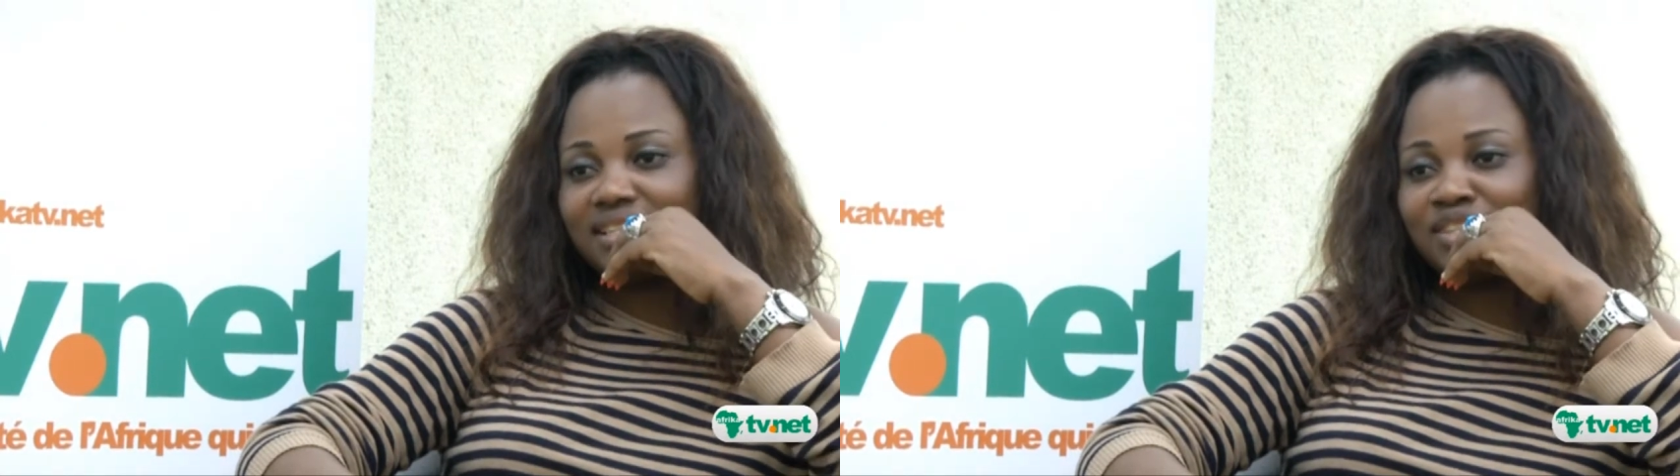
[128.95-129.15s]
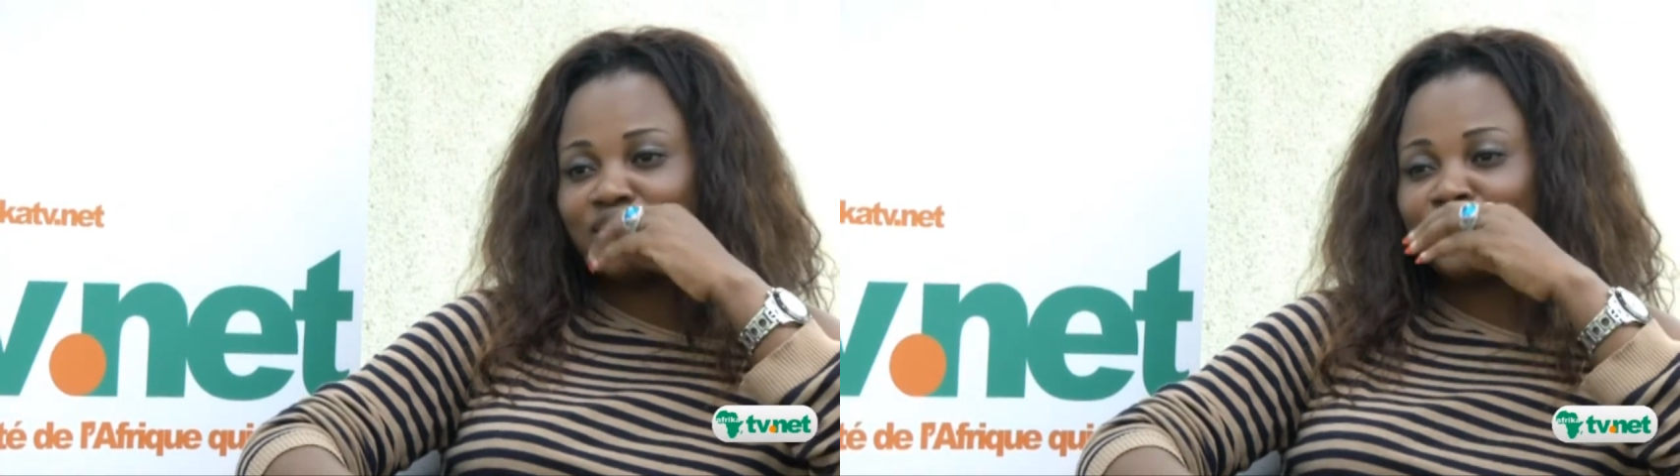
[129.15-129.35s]

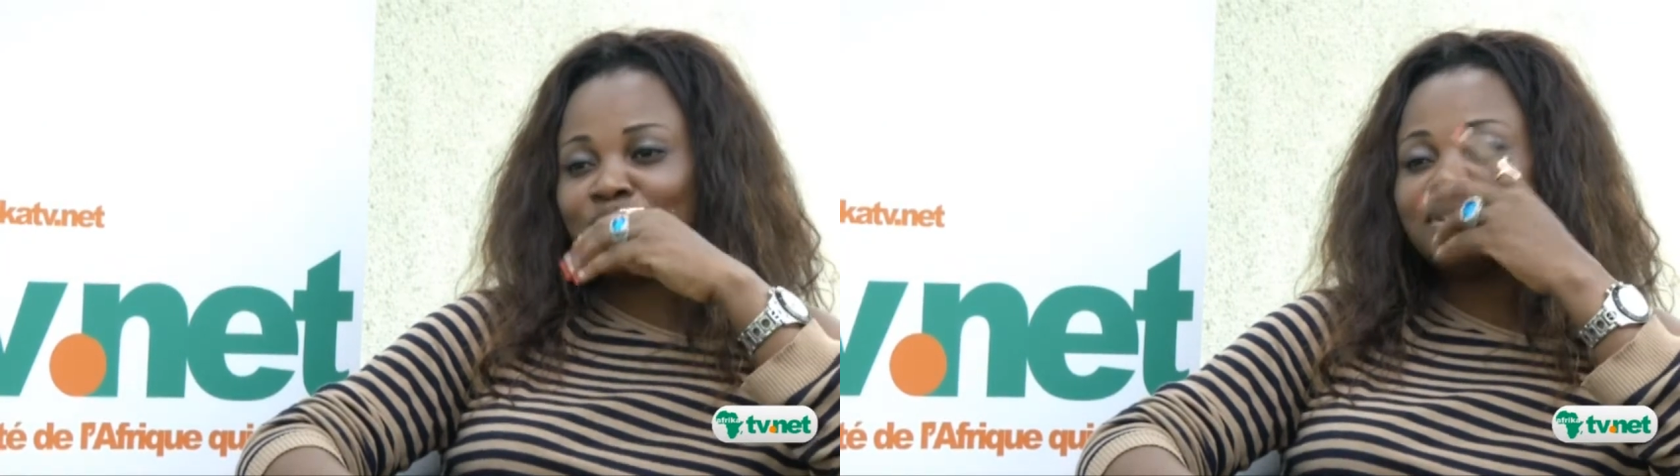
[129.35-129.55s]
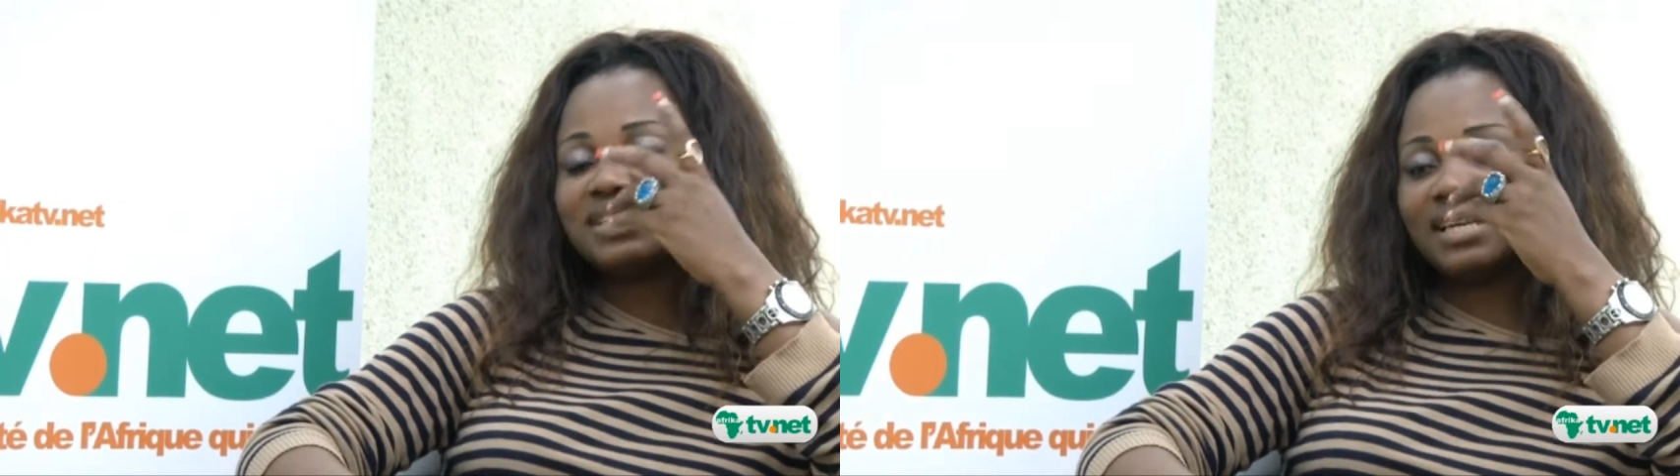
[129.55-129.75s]
dieu
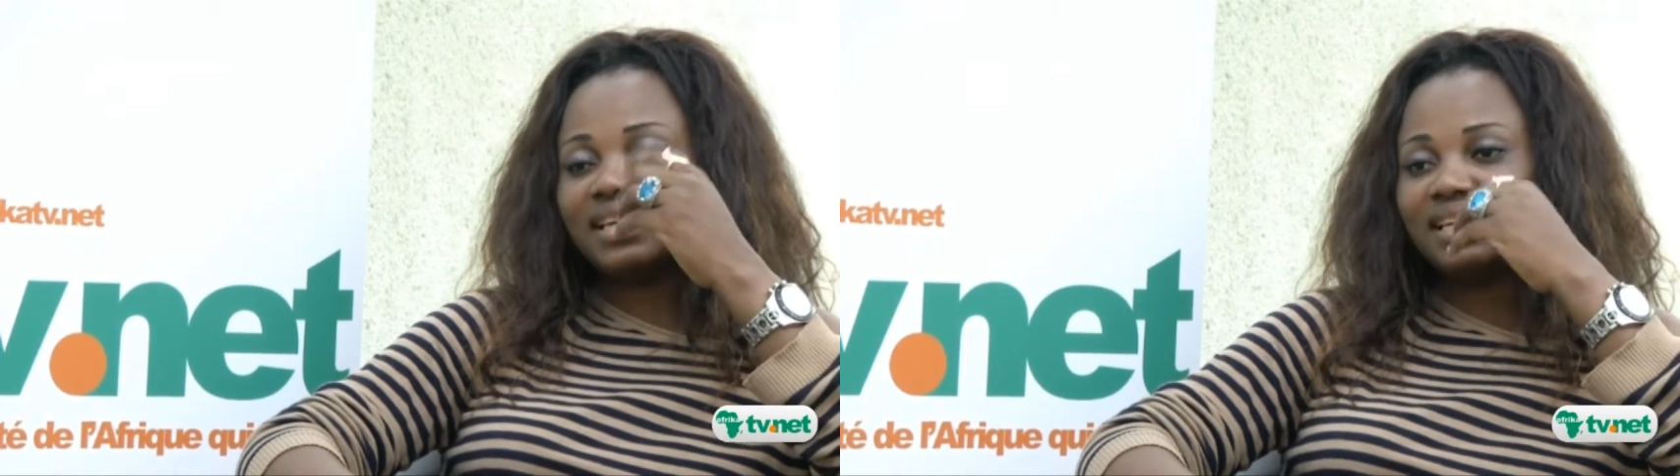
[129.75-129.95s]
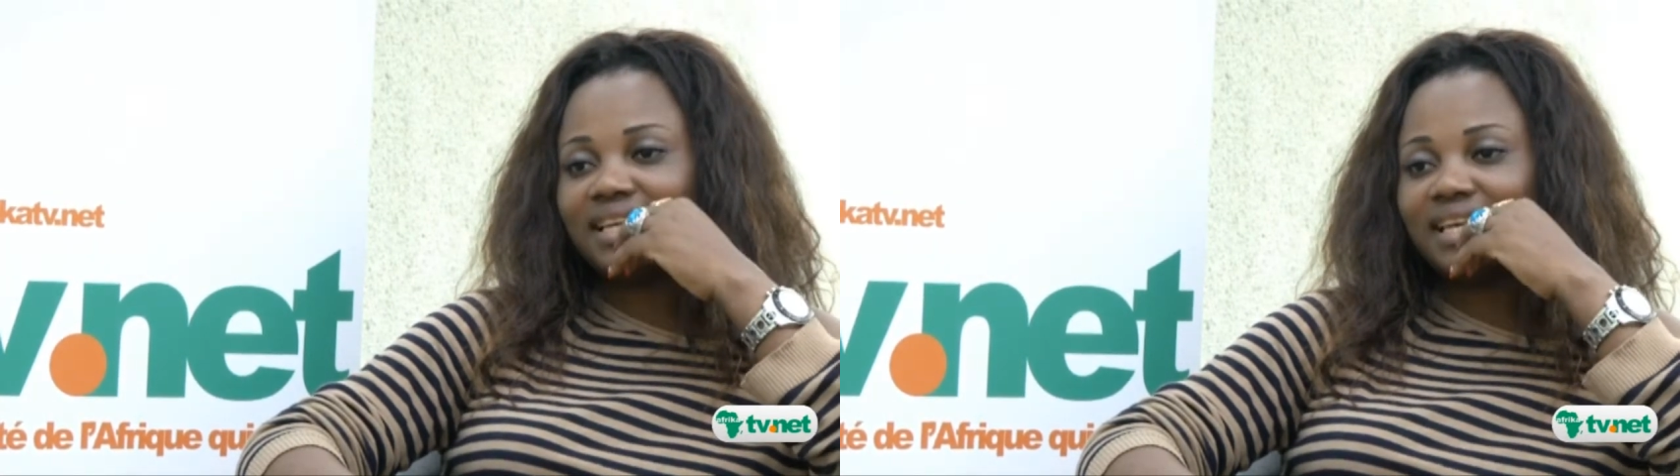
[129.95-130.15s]
seul sait
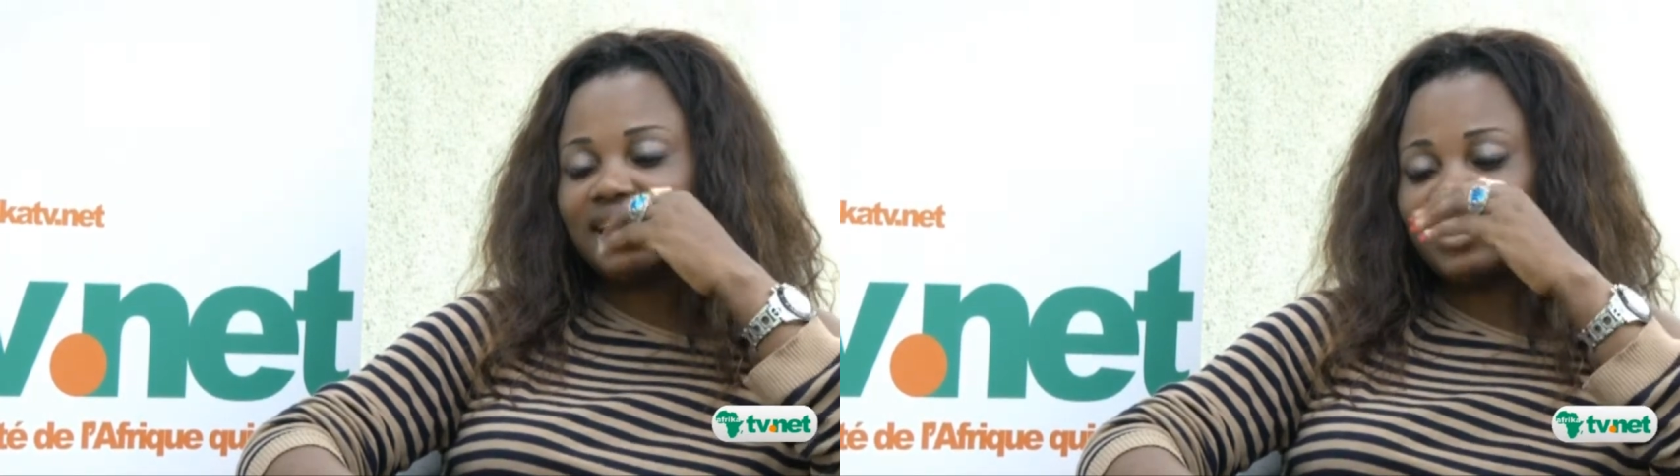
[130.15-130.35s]
et